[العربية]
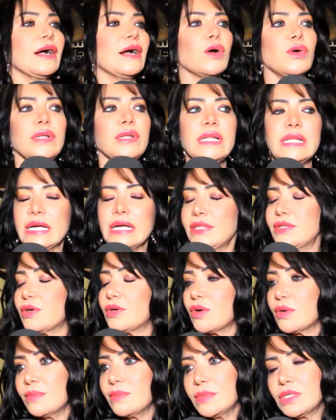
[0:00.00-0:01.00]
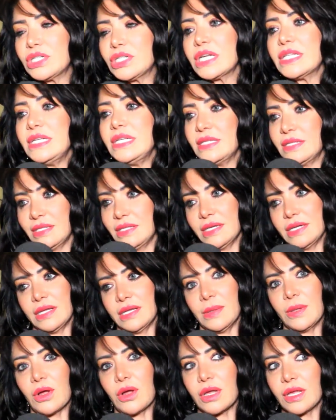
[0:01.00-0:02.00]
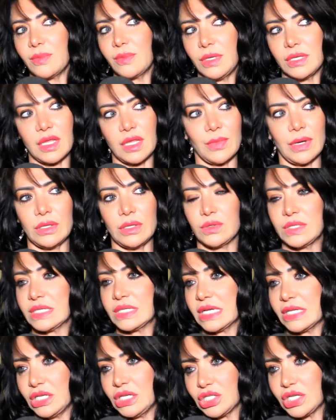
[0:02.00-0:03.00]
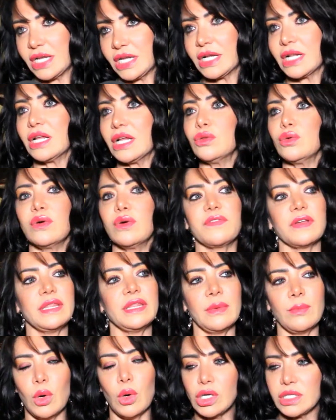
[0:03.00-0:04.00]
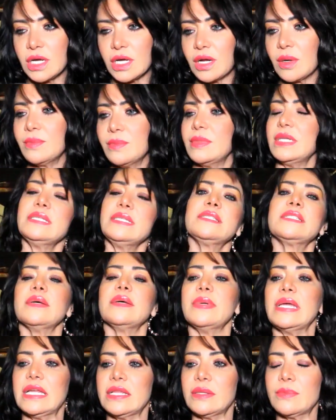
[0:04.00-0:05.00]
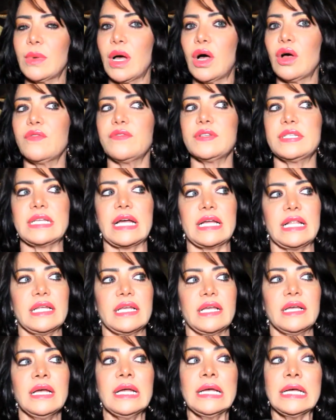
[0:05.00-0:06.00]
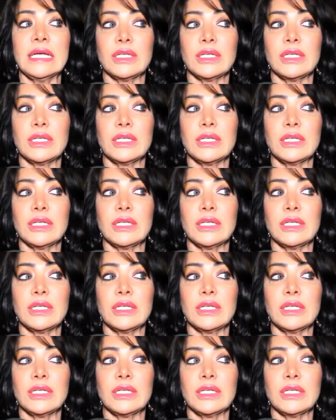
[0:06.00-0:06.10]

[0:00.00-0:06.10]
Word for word: كل الاحترام الشديد لنقيبي طبعا استاذ هاني شاكر لانه هو فنان محترم من زمان محافظ على